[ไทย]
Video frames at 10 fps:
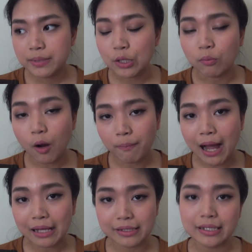ผิวบอบ
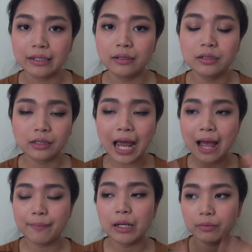บางจริงๆ คือ
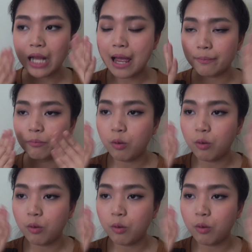ทาไปแล้วทา